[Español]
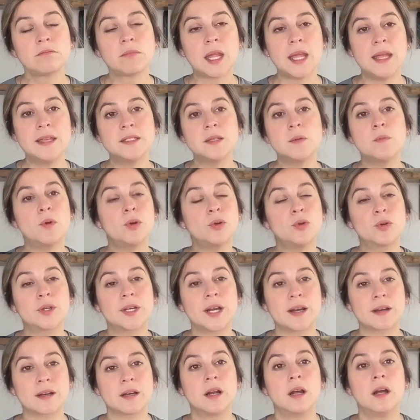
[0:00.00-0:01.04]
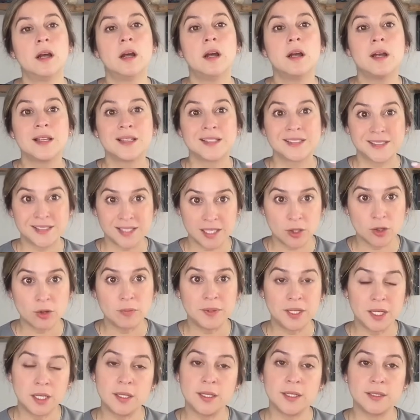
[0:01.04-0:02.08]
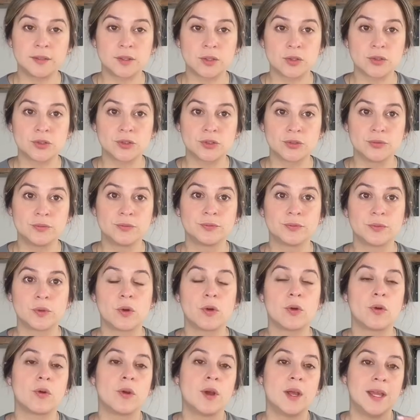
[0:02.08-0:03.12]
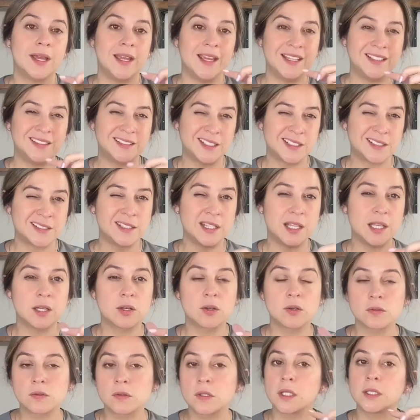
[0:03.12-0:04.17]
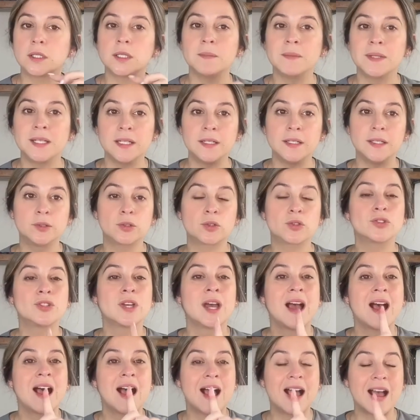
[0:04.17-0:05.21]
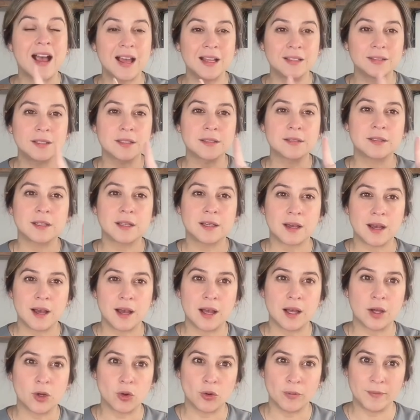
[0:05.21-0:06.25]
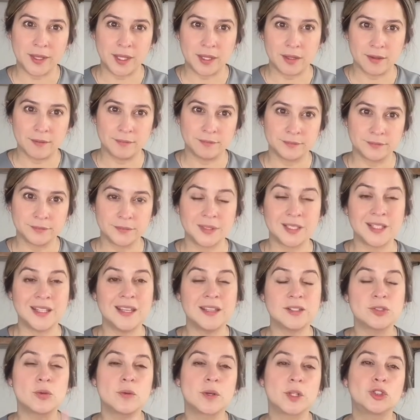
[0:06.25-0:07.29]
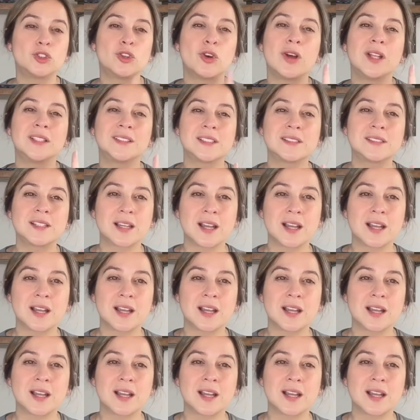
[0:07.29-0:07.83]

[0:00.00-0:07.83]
es involucrar 5 mililitros, entre 5 y 7 mililitros antes de cada comida. Y sobre todo antes de